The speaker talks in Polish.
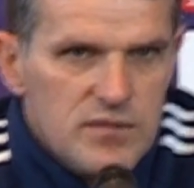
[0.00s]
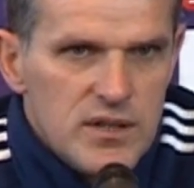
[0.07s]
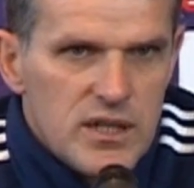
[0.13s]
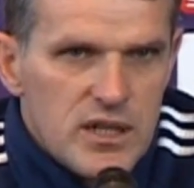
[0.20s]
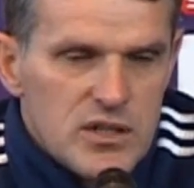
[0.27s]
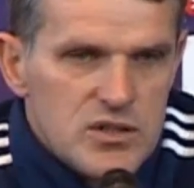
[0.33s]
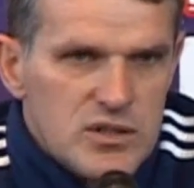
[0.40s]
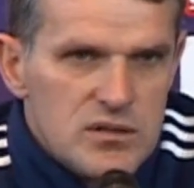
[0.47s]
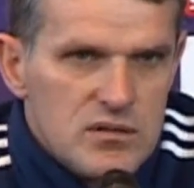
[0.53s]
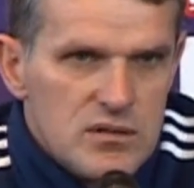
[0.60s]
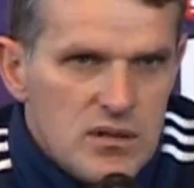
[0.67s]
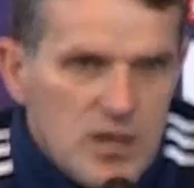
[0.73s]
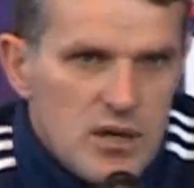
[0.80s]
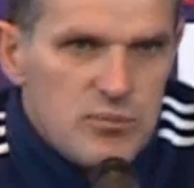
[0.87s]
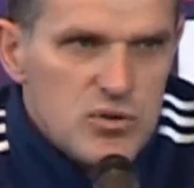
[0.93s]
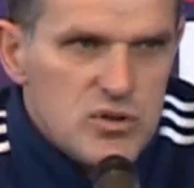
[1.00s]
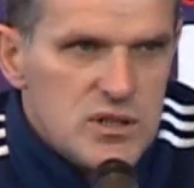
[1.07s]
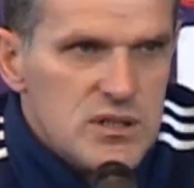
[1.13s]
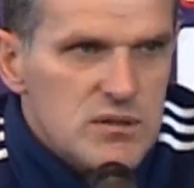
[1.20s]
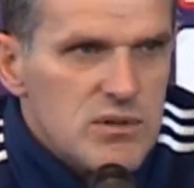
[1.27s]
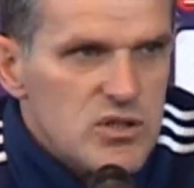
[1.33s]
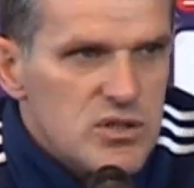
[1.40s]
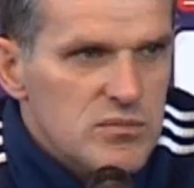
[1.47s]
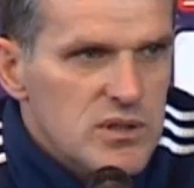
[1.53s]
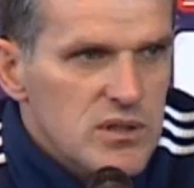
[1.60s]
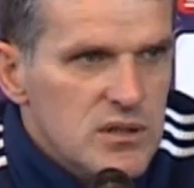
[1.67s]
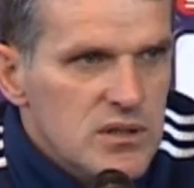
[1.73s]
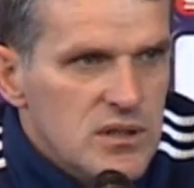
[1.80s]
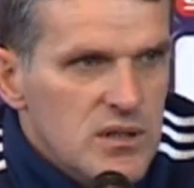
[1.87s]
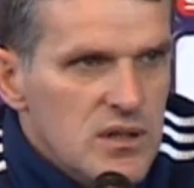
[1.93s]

wygrać, a później zobaczymy,